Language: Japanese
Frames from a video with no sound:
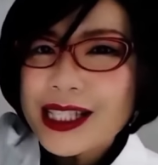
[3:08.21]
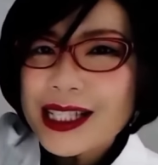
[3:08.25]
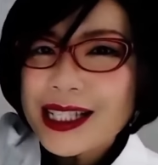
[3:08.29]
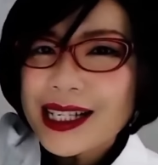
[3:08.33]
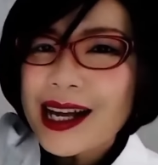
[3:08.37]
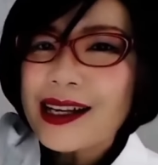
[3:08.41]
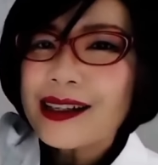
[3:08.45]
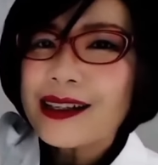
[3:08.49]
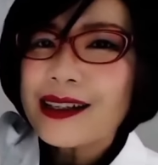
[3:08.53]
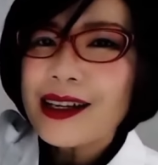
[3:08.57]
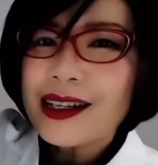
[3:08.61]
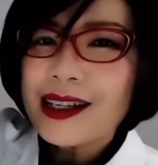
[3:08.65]
時
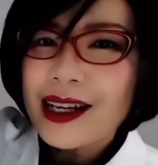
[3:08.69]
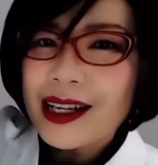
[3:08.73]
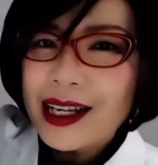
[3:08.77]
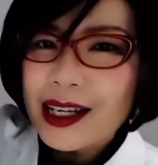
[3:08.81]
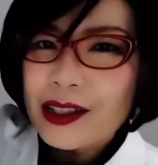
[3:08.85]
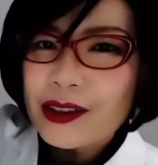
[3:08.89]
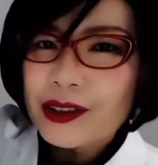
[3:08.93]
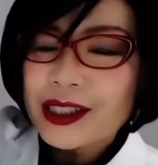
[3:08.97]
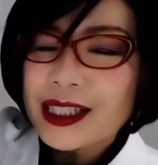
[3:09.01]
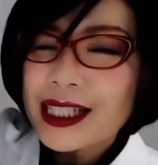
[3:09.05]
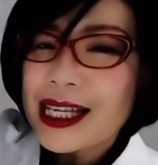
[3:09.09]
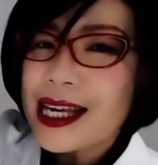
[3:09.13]
間がか
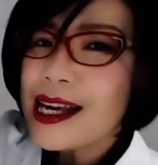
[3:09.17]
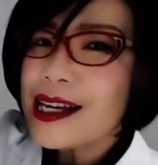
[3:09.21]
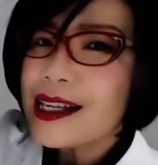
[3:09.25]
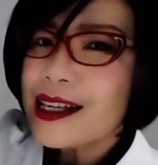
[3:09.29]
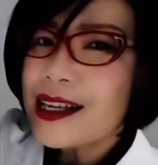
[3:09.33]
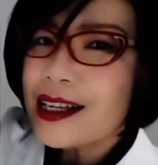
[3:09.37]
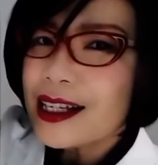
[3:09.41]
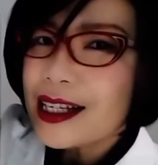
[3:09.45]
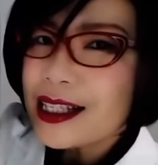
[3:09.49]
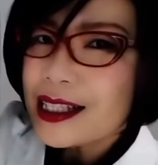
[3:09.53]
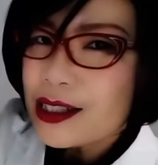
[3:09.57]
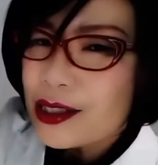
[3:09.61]
かる経
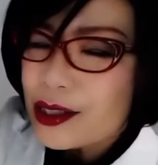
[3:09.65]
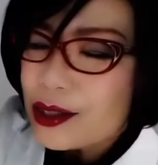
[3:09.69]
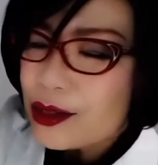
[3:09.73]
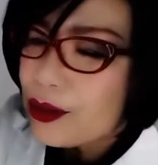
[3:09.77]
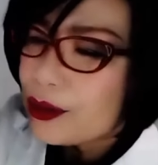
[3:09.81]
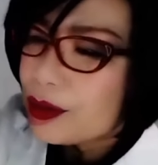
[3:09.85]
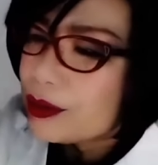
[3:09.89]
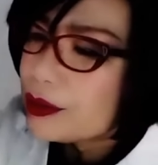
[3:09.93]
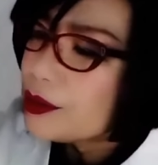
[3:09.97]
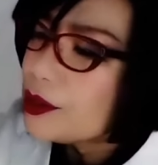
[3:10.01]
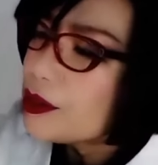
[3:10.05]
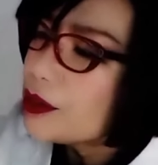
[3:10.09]
験が必
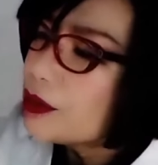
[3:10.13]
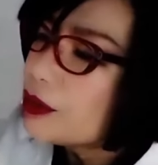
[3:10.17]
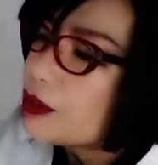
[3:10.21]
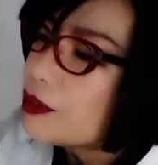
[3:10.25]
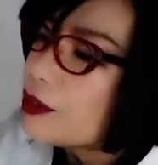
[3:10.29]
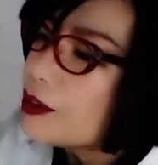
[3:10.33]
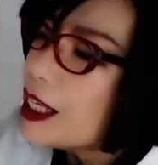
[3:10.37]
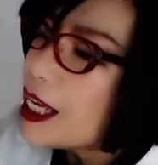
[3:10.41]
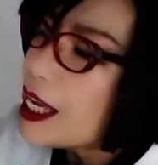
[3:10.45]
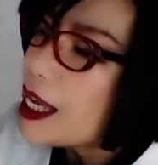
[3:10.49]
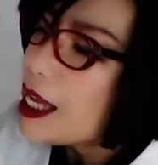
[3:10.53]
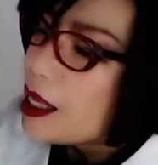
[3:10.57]
要というこ
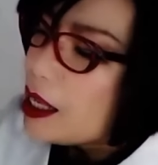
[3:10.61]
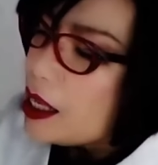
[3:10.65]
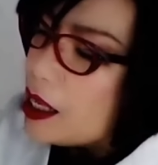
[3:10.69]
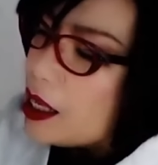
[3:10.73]
とで